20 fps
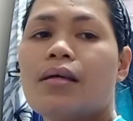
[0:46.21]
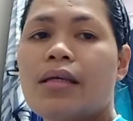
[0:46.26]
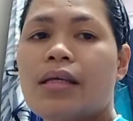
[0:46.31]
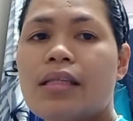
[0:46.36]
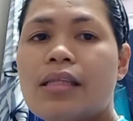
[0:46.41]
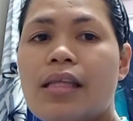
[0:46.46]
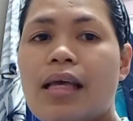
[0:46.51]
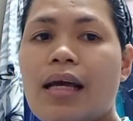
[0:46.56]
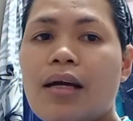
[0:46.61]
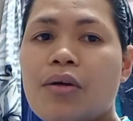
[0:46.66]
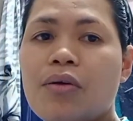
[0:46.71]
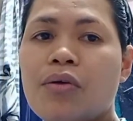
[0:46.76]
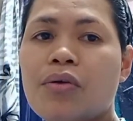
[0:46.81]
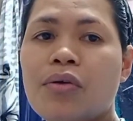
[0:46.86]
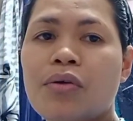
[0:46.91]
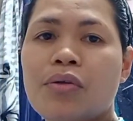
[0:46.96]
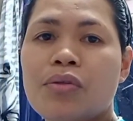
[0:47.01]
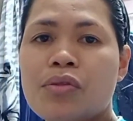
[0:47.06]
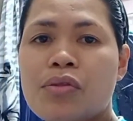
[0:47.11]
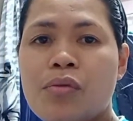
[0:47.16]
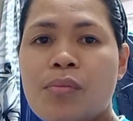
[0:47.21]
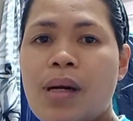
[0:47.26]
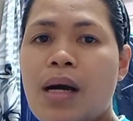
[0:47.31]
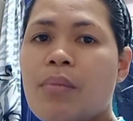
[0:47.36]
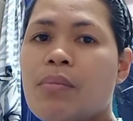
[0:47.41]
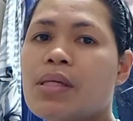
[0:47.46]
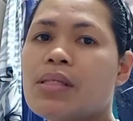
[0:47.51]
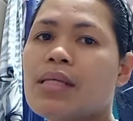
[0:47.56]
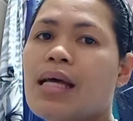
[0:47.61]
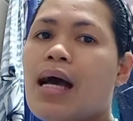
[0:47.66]
hindi ako
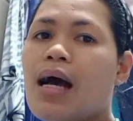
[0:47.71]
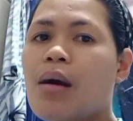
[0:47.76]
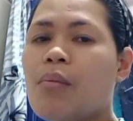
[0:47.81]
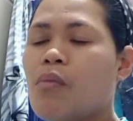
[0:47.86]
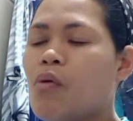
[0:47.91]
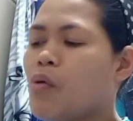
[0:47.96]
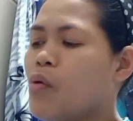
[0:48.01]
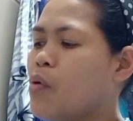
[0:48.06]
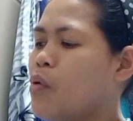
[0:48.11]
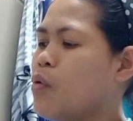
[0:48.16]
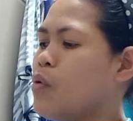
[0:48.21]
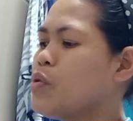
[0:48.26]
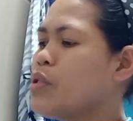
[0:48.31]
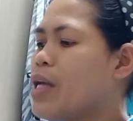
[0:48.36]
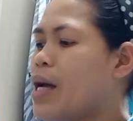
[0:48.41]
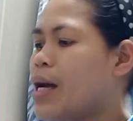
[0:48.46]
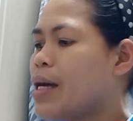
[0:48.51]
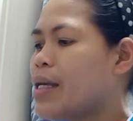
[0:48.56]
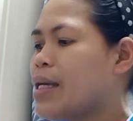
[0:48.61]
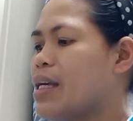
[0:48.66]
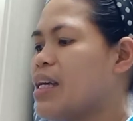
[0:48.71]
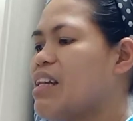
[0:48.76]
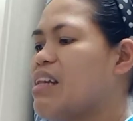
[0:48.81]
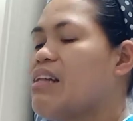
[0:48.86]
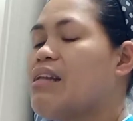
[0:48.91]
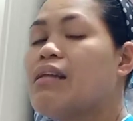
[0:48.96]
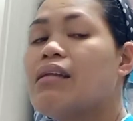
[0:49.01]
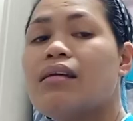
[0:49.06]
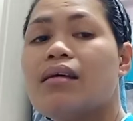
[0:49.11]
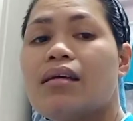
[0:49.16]
sumama sa amo ko dahil